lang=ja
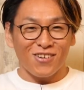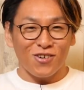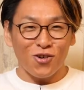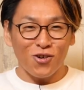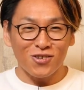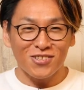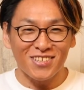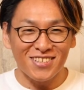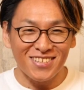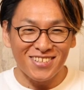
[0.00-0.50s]

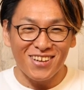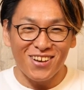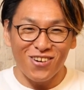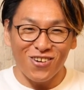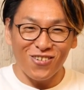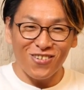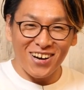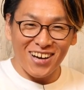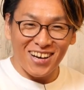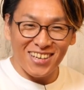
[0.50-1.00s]
おっす、
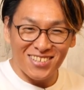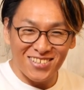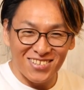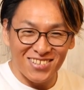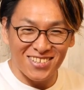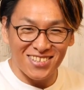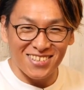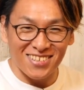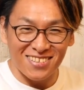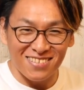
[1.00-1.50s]
オラ、
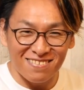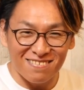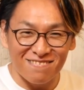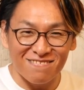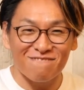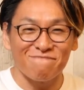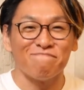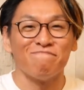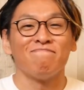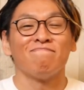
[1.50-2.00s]
アツシ。
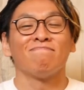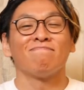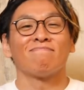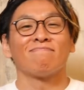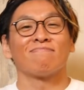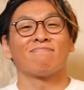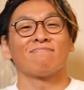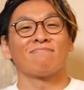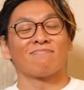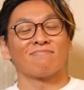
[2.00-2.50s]

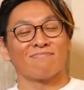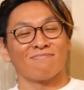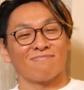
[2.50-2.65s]
はい。っ